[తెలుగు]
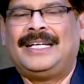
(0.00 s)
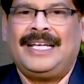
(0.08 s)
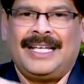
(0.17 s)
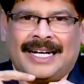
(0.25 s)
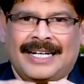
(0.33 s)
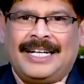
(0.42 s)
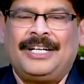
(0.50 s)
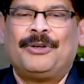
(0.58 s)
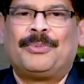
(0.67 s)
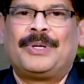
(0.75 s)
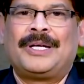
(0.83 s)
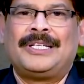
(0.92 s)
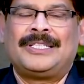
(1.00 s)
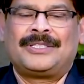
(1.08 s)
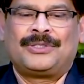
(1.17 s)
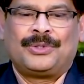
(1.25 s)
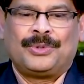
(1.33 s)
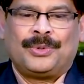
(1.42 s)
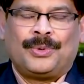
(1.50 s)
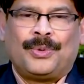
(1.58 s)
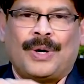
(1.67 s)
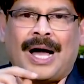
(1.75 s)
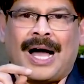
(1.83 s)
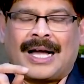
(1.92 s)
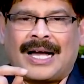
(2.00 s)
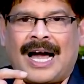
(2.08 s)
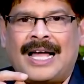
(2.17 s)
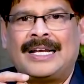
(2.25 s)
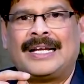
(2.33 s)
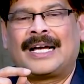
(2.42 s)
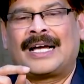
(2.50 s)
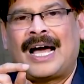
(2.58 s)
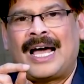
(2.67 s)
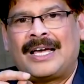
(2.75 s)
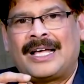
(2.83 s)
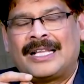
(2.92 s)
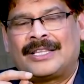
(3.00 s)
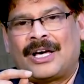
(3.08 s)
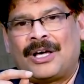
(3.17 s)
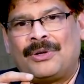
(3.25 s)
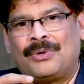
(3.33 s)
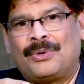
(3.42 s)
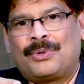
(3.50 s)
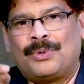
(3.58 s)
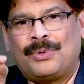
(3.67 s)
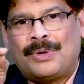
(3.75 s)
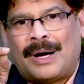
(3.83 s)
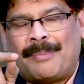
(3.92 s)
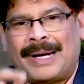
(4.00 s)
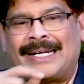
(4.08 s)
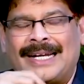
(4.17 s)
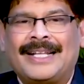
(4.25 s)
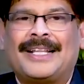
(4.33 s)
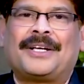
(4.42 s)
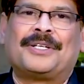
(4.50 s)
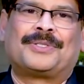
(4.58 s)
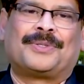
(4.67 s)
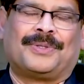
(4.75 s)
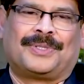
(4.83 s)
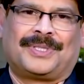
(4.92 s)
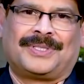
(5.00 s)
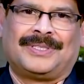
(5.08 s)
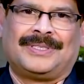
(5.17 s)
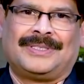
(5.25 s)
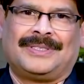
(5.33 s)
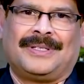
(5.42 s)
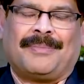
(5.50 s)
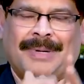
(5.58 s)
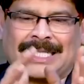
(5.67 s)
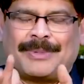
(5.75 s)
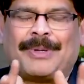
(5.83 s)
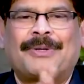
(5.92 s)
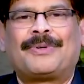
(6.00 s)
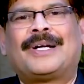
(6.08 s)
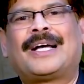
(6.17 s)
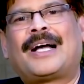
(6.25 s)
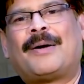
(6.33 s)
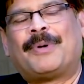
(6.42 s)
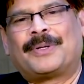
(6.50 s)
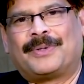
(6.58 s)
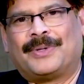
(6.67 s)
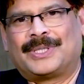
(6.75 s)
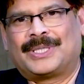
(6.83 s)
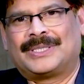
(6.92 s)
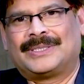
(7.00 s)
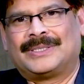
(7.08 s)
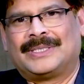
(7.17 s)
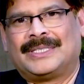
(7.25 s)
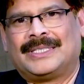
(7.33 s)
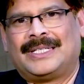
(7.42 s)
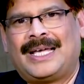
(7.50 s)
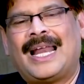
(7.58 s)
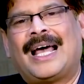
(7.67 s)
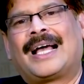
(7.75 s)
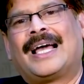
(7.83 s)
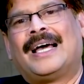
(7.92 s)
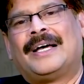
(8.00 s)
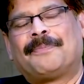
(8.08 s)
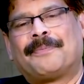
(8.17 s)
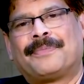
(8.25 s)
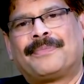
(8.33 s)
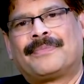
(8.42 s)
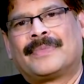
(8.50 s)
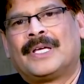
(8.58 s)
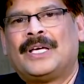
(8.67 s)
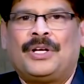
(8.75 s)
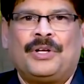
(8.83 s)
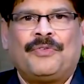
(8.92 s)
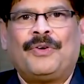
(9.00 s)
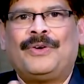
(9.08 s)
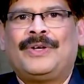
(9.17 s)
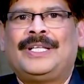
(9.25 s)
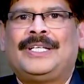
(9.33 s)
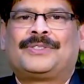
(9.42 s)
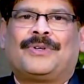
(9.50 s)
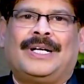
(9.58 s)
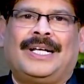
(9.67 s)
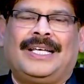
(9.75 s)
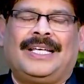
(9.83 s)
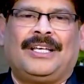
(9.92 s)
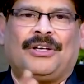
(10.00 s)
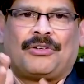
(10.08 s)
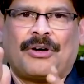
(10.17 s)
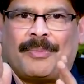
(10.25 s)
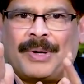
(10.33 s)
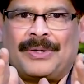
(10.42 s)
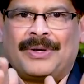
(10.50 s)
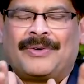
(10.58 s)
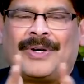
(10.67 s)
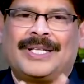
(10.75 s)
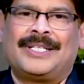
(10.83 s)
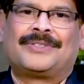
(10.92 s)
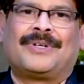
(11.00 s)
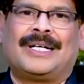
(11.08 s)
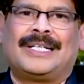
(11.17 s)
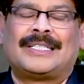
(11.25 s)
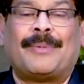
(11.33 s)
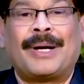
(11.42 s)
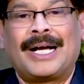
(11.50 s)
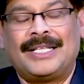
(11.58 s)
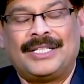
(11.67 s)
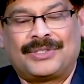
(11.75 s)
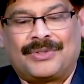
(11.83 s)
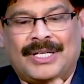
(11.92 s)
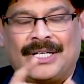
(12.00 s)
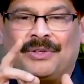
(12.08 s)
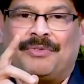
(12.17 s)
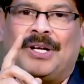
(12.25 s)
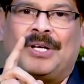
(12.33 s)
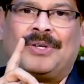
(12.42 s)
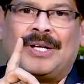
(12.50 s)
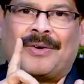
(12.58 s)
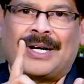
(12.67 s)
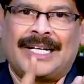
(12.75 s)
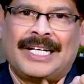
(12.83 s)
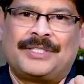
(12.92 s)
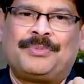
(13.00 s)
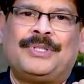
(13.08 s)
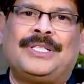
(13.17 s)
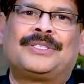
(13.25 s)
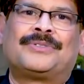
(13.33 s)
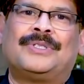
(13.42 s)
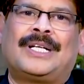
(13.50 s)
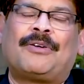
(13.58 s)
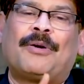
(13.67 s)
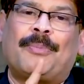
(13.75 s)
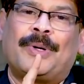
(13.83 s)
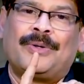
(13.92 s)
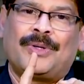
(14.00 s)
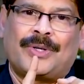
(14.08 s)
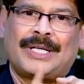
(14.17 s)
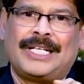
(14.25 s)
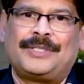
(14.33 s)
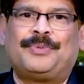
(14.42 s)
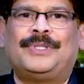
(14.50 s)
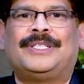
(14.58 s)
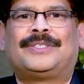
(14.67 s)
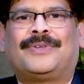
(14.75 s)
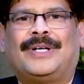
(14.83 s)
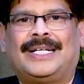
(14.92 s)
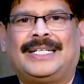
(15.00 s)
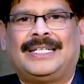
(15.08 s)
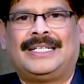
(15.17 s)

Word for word: ఈ రెండింటిని ఉపయోగిస్తూ ఆ కాలిన గాయాల తాలూకు ఆ మంటలను తగ్గించుకోవచ్చు మచ్చబడకుండా కాపాడుకోవచ్చు ఎలాగా నువ్వుల నూనె తీసుకోండి కొబ్బరి నూనె కూడా తీసుకోండి సమంగా తీసుకోండి నువ్వుల నూనె ఒక టీ స్పూన్ తీసుకుంటే కొబ్బరి నూనె ఒక టీ స్పూన్ తీసుకోండి